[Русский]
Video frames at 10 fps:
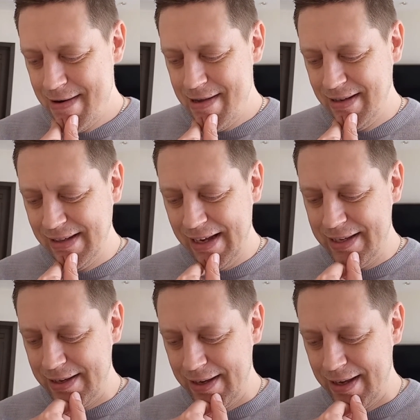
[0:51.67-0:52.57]
И
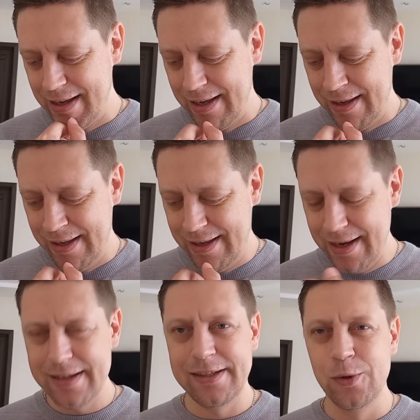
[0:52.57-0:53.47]
знаете,
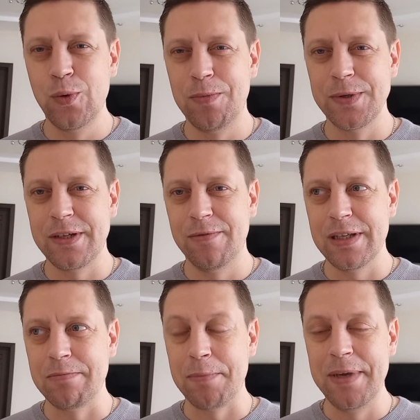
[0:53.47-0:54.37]
я задумался в
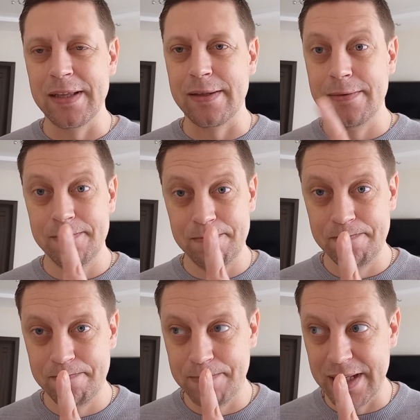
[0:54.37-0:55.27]
этот момент –
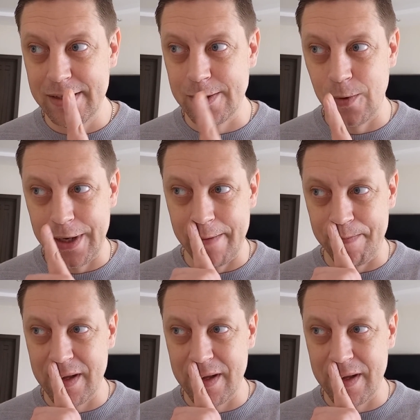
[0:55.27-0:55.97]
предыстория.